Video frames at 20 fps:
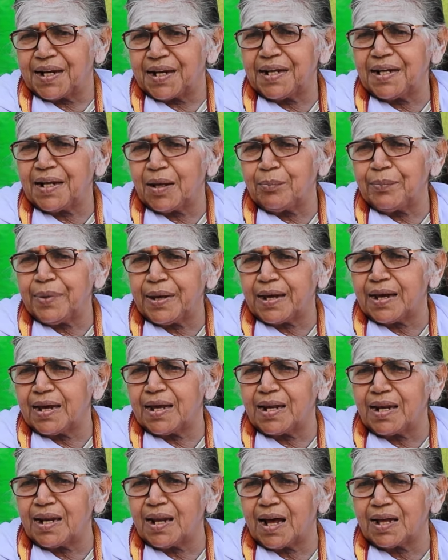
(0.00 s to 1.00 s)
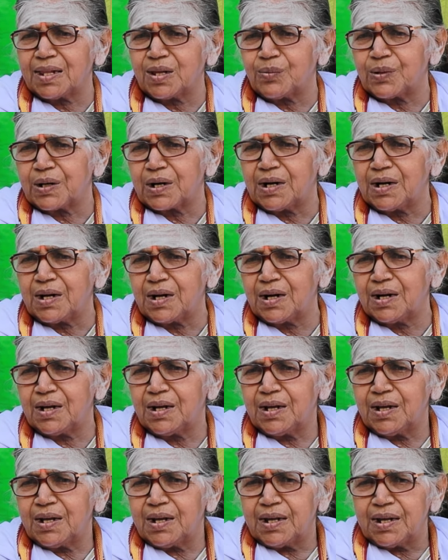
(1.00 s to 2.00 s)
இறை நம்பிக்கை இல்லாதவர்கள்
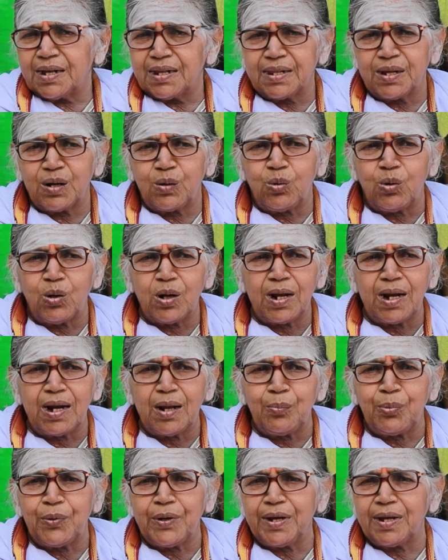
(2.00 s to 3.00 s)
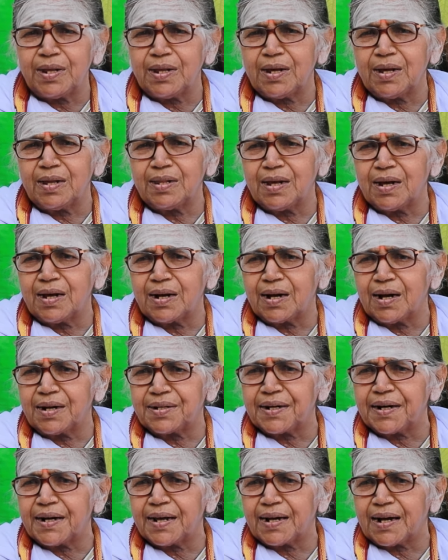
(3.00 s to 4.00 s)
இந்த கோயிலில் போய் இந்த
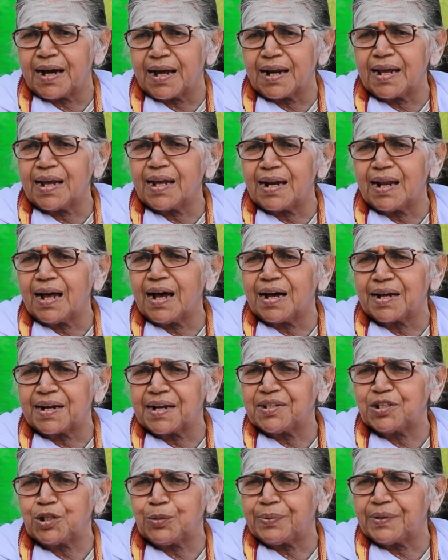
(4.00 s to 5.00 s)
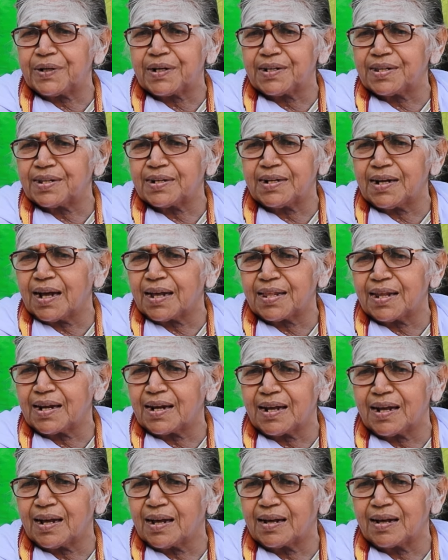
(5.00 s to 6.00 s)
கட்டட கலையெல்லாம் ஆராய்ச்சி பண்ணுறதுக்கு
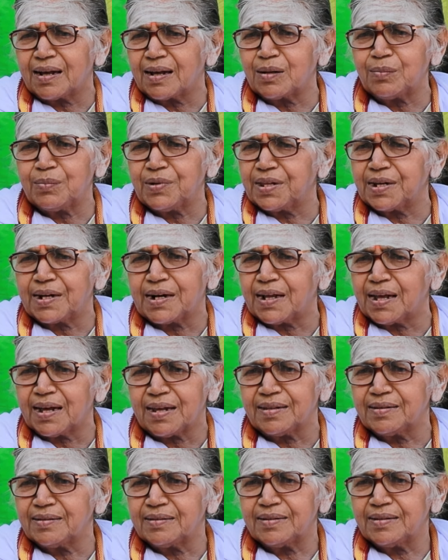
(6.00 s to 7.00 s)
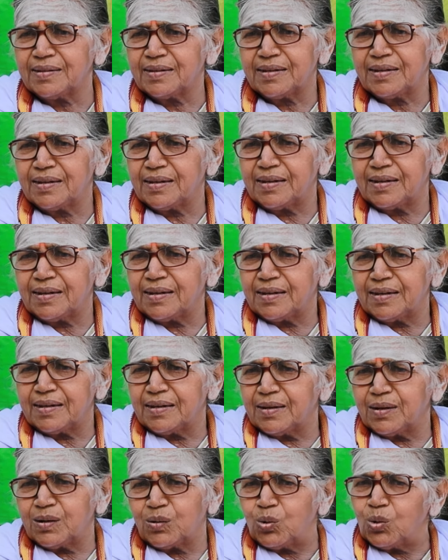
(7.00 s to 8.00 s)
அதெல்லாம் அனுமதி கிடையாது
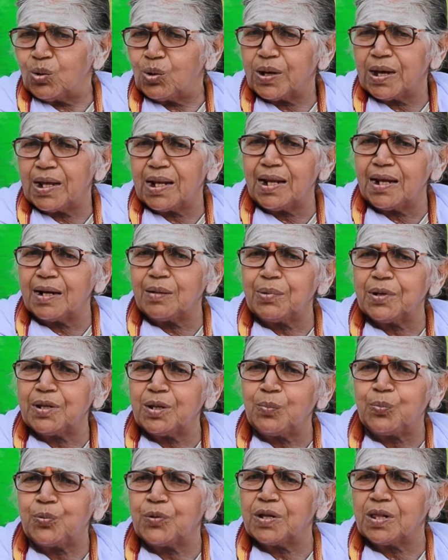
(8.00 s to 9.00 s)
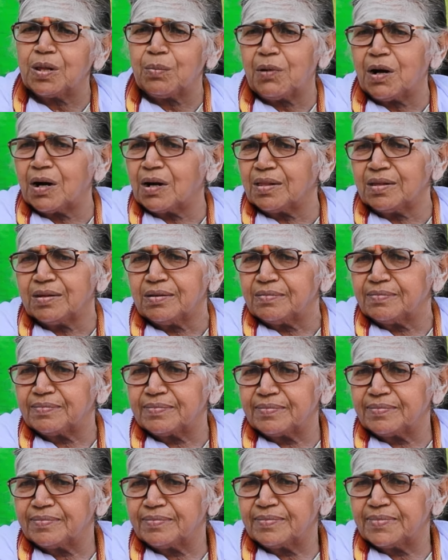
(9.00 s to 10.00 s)
கோயில் என்பது புனிதமானது
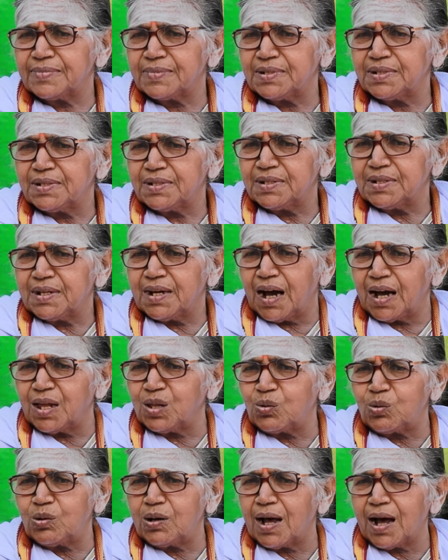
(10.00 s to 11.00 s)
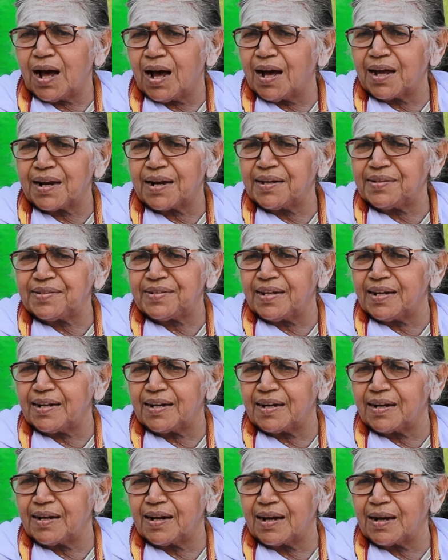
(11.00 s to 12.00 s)
அதுக்குள்ளே ஆராய்ச்சி
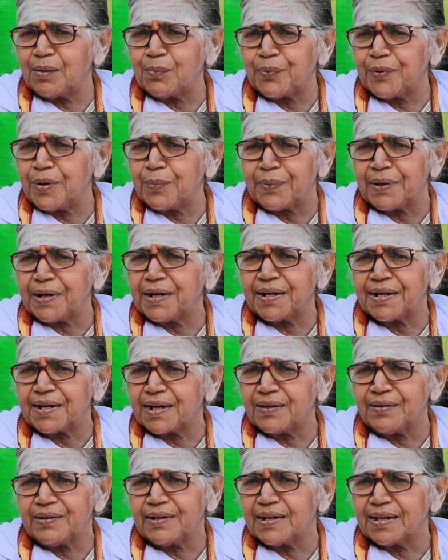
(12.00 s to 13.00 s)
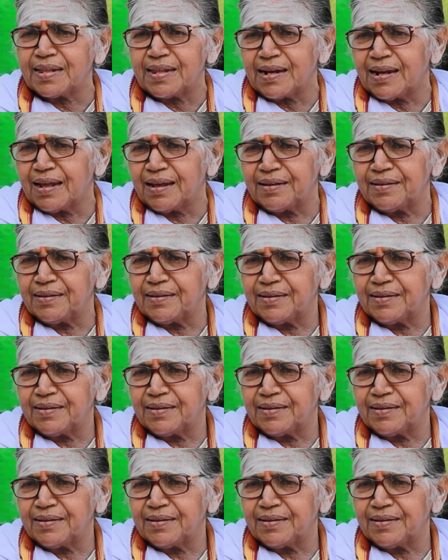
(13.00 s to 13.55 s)
எல்லாம் போய் பண்ணிக்கிட்டு இருக்க வேண்டியதில்லை